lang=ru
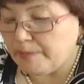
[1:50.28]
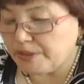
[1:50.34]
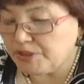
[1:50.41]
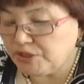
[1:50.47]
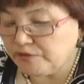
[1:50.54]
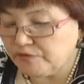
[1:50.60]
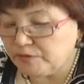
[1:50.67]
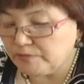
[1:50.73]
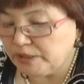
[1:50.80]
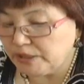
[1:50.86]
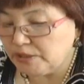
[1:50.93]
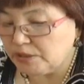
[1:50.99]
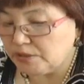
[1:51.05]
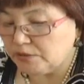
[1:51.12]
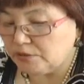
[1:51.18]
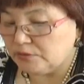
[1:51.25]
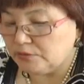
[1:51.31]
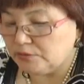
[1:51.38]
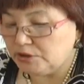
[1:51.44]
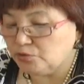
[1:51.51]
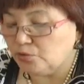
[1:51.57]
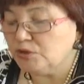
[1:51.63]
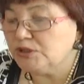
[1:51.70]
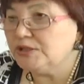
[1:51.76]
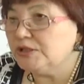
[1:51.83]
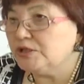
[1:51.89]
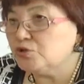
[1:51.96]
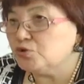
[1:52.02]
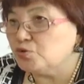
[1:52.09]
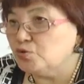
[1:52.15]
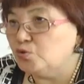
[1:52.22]
Обращать внимание э, не только на
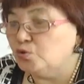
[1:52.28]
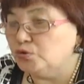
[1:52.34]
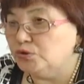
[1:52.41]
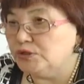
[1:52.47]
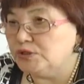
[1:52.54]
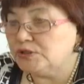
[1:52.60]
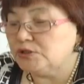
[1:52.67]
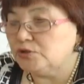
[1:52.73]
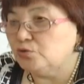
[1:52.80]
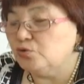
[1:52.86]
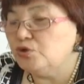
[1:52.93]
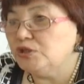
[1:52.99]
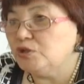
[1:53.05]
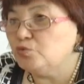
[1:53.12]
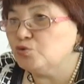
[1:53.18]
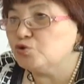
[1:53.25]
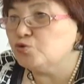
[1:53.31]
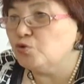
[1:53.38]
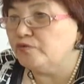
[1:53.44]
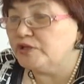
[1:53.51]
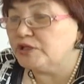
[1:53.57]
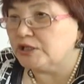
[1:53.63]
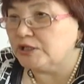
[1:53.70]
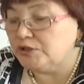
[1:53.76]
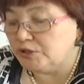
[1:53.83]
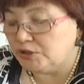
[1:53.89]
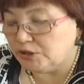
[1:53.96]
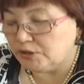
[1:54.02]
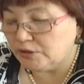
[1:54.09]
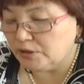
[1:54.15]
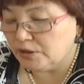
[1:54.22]
срок годности, но и на условия
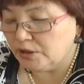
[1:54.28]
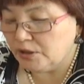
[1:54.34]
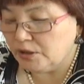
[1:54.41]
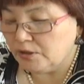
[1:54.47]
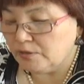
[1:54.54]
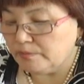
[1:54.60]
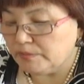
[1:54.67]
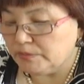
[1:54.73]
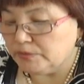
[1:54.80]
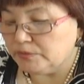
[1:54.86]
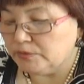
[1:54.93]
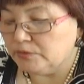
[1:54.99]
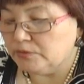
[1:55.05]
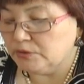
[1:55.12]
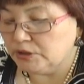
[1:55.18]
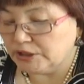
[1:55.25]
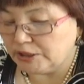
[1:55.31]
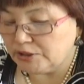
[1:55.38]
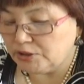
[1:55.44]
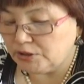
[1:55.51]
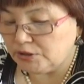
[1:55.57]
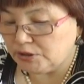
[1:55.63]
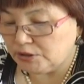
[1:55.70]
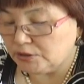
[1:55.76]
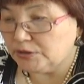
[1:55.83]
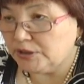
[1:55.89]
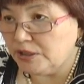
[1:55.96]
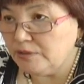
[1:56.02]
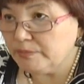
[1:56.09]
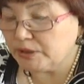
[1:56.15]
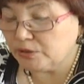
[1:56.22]
хранения э, хранения
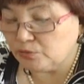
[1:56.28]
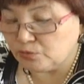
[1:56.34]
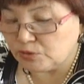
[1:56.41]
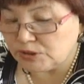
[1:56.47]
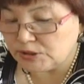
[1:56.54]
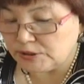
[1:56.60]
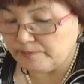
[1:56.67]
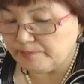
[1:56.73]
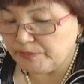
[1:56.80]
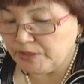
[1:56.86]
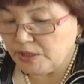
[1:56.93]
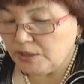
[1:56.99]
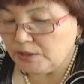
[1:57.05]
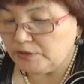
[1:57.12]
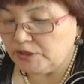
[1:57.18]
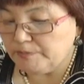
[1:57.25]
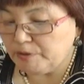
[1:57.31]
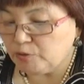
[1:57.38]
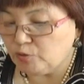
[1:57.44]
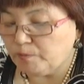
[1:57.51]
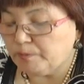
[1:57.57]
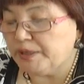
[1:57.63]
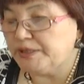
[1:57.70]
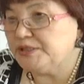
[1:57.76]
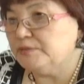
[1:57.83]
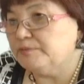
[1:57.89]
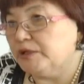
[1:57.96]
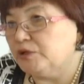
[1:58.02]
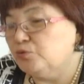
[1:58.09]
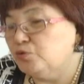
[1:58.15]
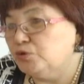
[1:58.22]
да, продукции, не покупать
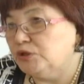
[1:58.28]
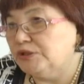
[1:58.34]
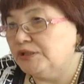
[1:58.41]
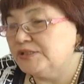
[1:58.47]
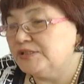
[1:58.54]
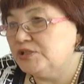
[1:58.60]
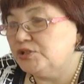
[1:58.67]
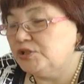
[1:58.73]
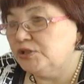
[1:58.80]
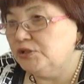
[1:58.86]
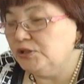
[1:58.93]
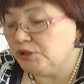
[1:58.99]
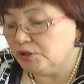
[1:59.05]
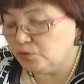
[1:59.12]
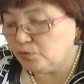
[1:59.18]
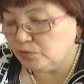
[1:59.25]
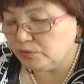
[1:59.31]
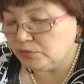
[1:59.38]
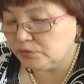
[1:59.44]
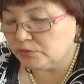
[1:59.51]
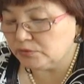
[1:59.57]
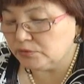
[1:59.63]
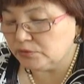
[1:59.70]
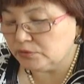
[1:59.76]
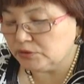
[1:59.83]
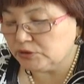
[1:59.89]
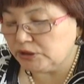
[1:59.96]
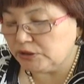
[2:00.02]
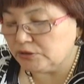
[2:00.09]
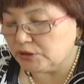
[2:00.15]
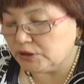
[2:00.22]
продукты на стихийных э,
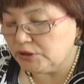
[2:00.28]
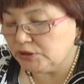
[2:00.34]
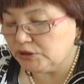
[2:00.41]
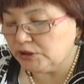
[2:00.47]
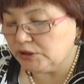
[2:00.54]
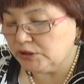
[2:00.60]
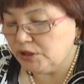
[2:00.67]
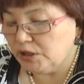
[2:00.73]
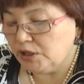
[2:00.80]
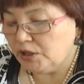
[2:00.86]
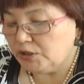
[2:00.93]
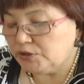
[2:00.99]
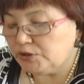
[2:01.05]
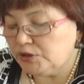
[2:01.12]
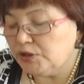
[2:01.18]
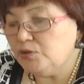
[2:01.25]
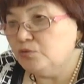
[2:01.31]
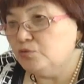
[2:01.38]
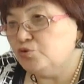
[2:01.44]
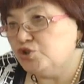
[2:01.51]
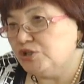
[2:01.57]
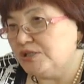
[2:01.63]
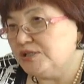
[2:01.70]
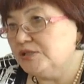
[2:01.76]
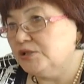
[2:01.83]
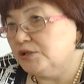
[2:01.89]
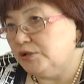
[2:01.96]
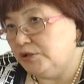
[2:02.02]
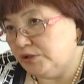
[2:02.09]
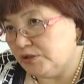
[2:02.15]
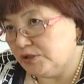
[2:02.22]
рынках и у
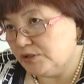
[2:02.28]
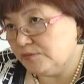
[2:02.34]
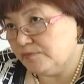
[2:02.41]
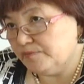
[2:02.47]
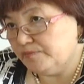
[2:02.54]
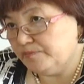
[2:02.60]
частных лиц.